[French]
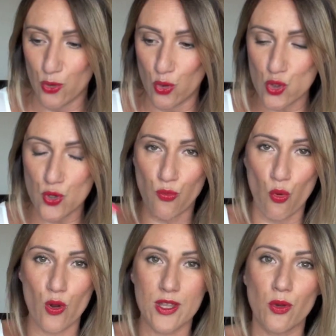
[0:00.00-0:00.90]
Donc je
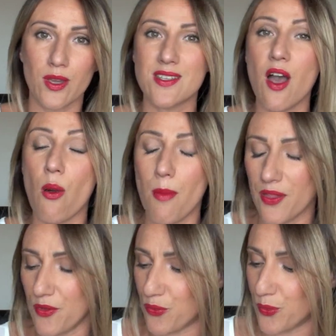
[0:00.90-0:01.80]
vous relinkerai ça en
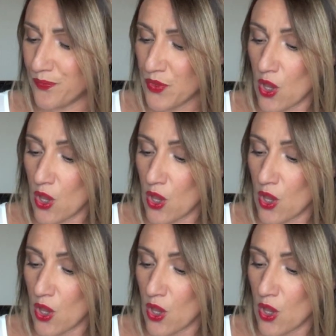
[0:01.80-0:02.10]
barre d'infos.